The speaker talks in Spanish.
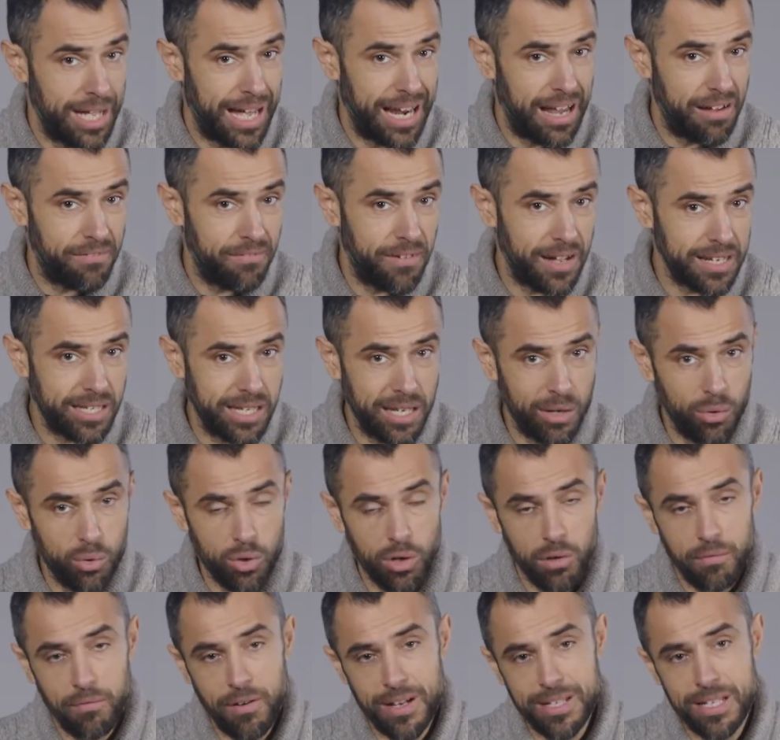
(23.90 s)
a la fase
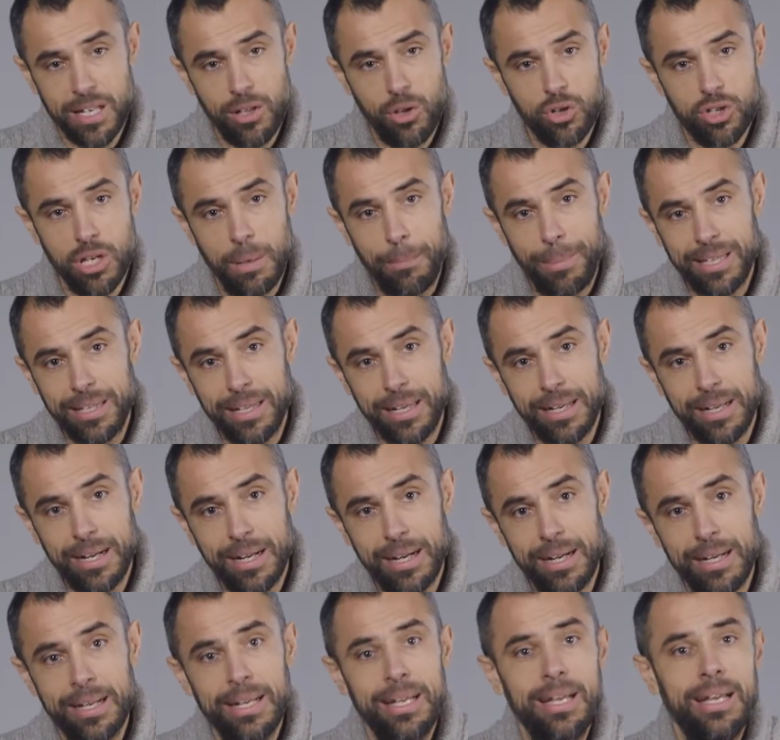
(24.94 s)
1, fase 2
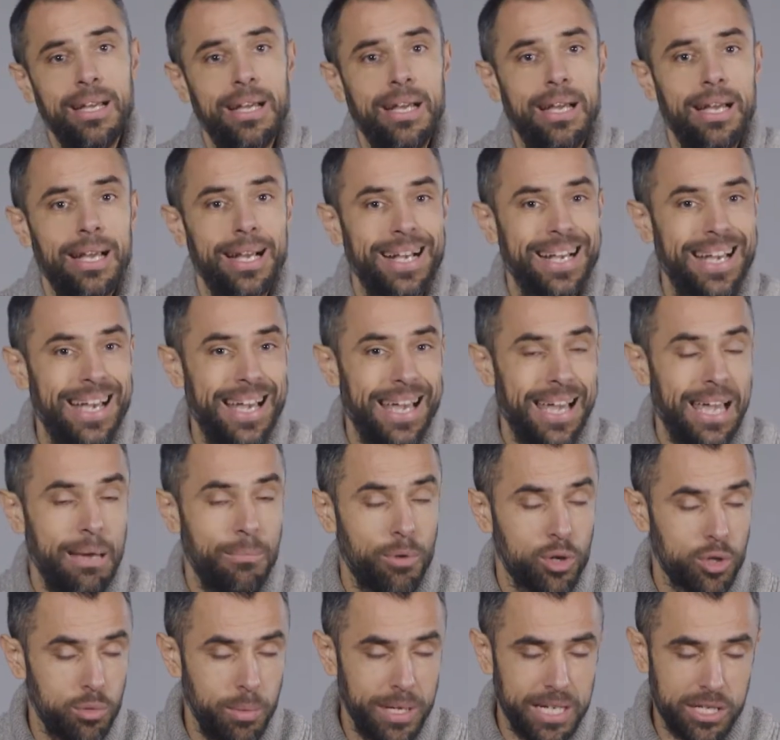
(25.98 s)
hepática, que
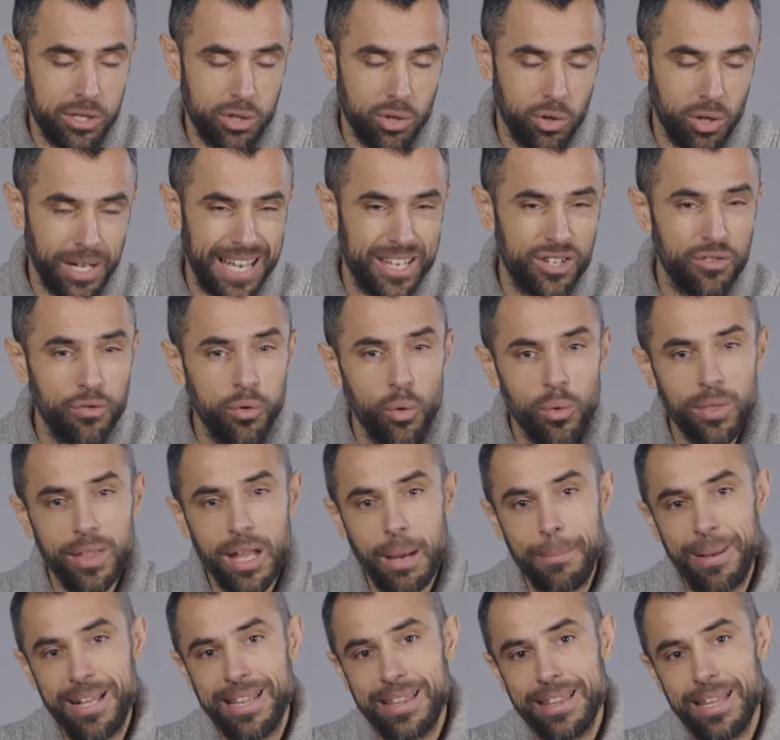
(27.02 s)
hemos visto que es
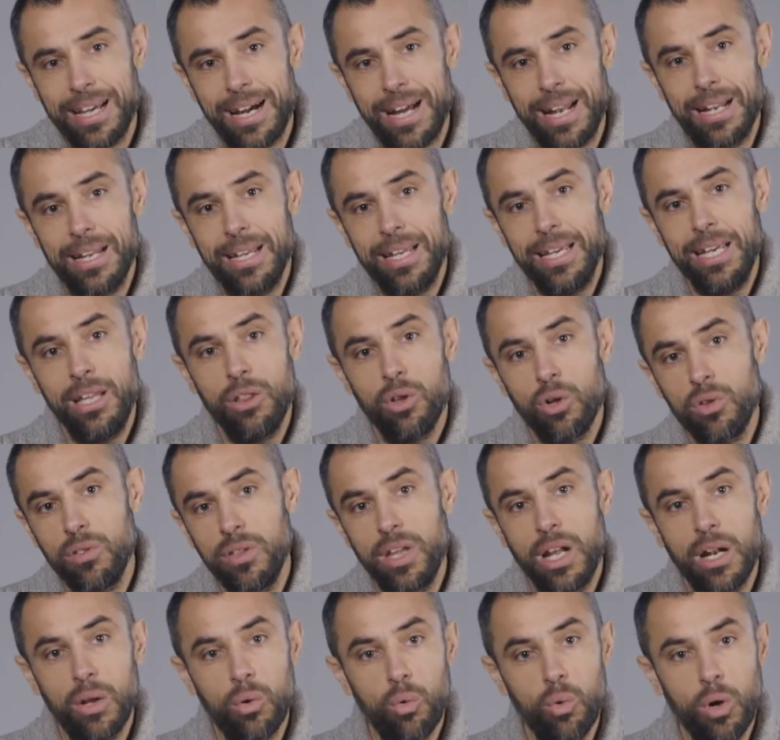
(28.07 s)
fundamental y
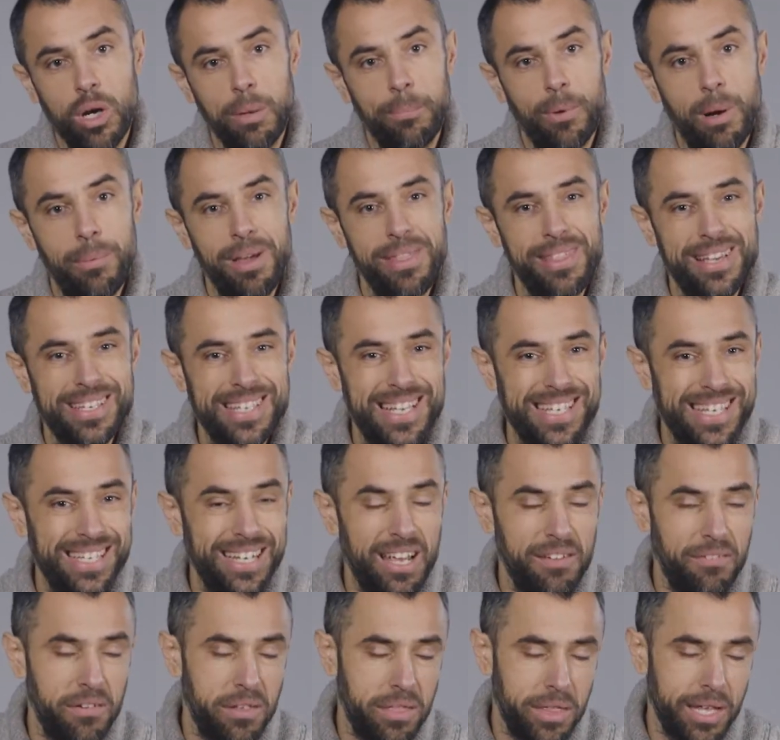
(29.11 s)
donde el cuerpo a veces es
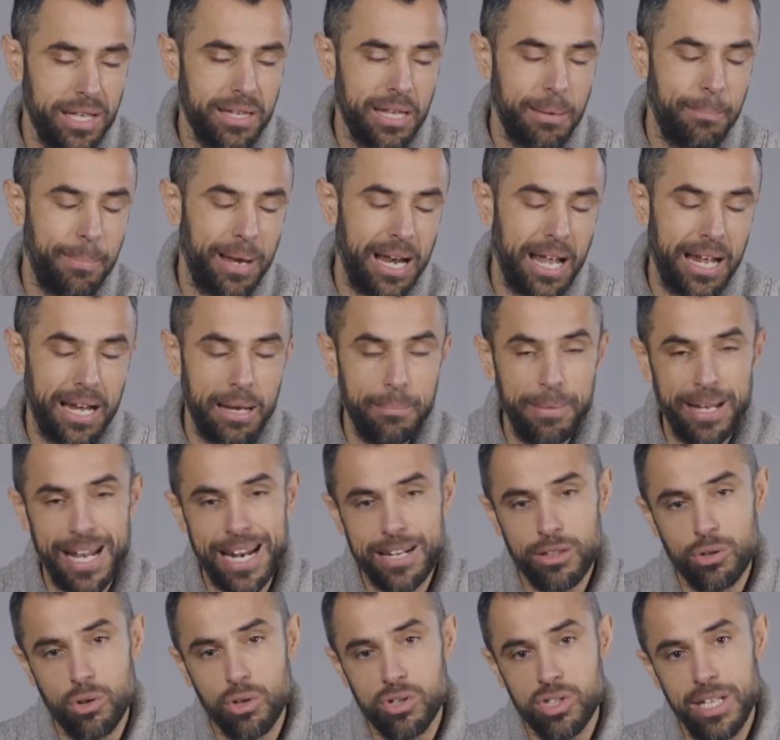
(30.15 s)
ineficiente para
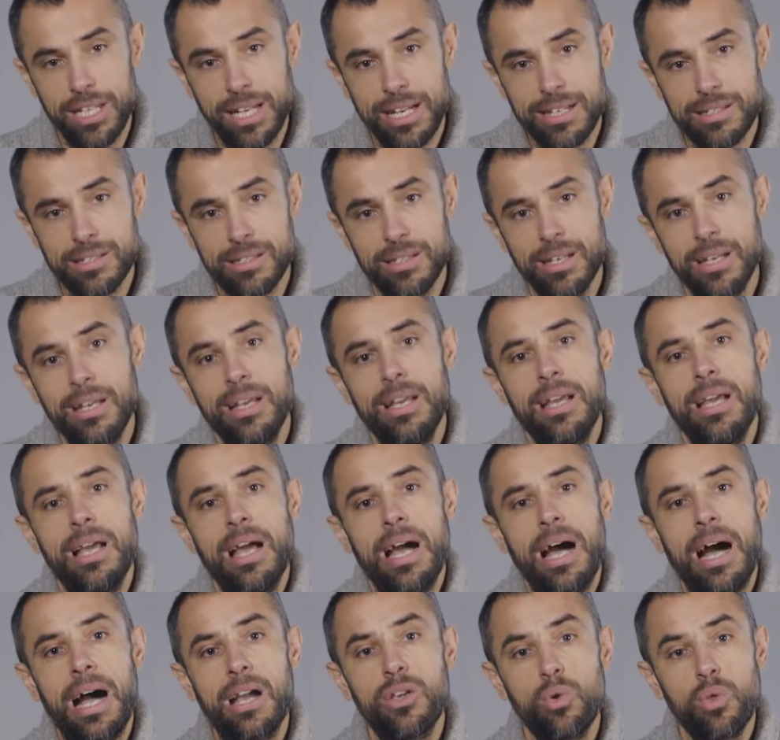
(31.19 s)
eliminar toxinas,
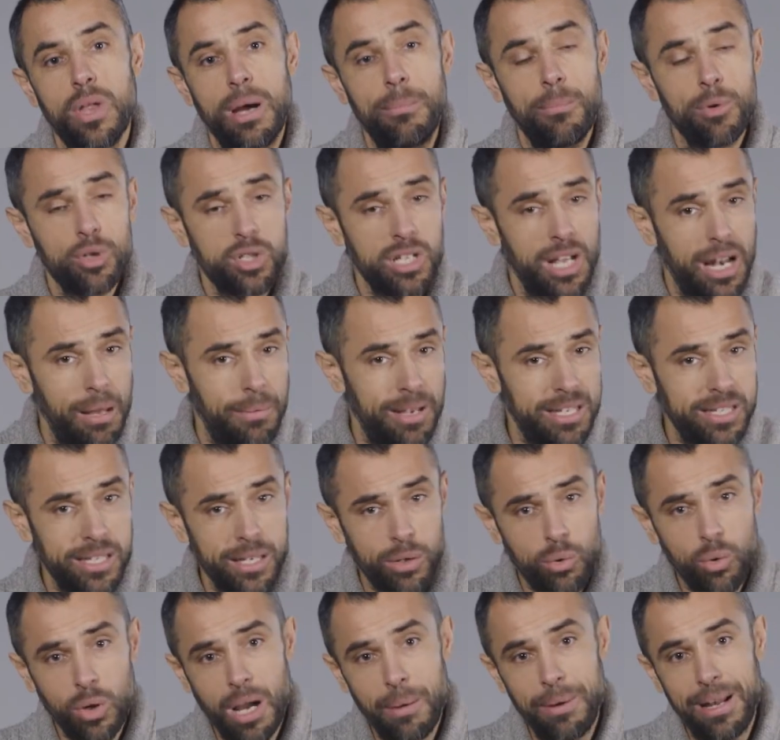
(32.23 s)
ayudamos a la
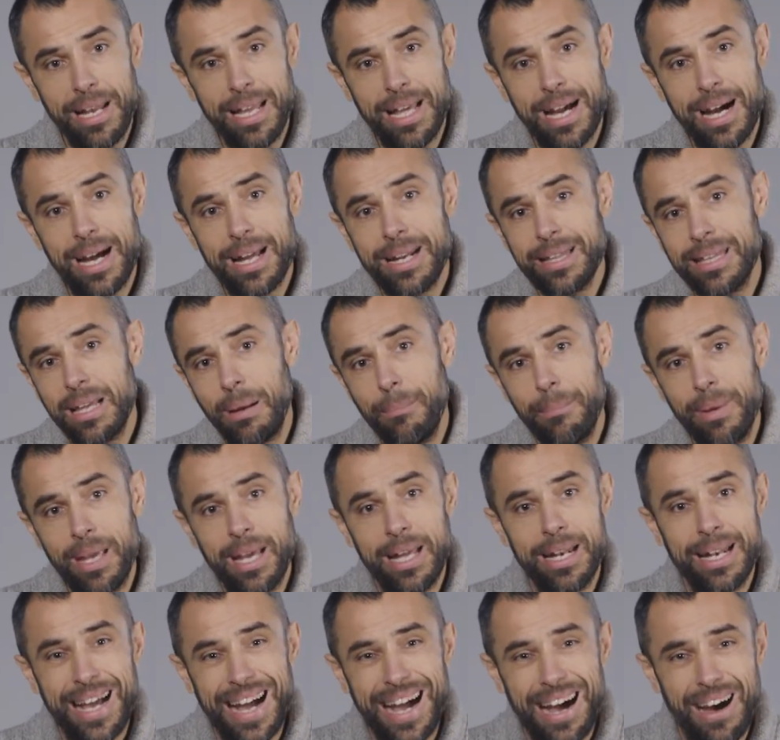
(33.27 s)
vesícula biliar
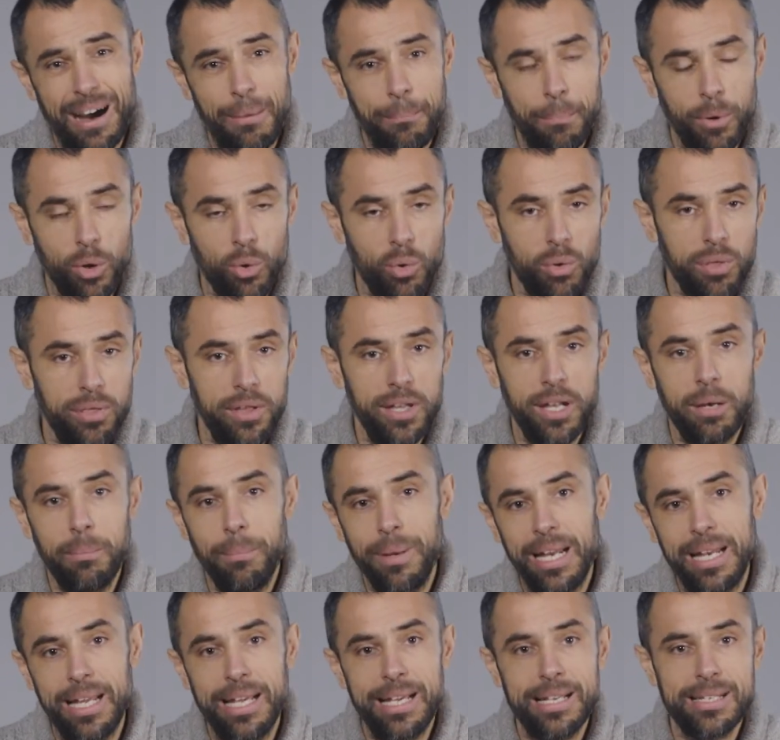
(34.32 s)
también a producir
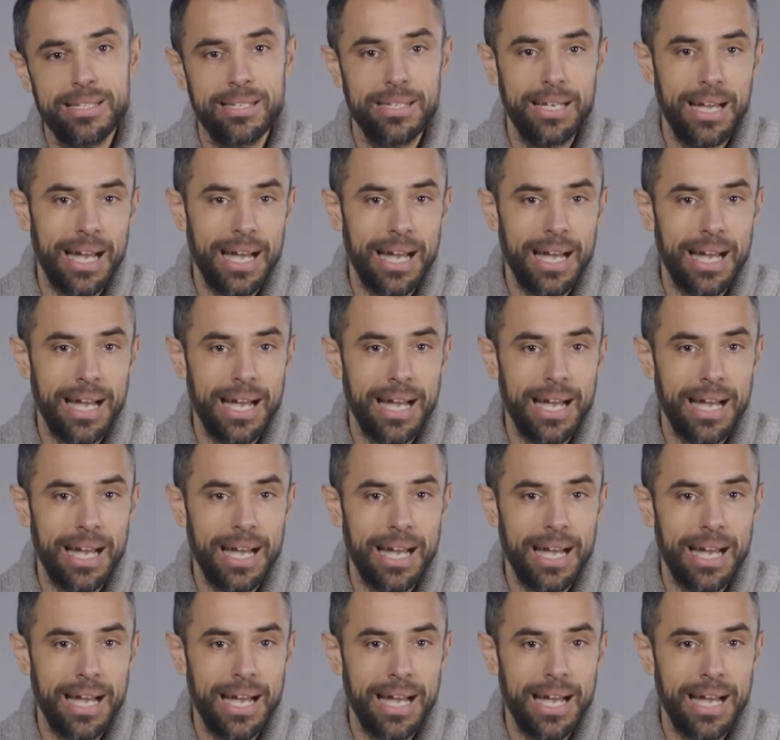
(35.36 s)
bilis,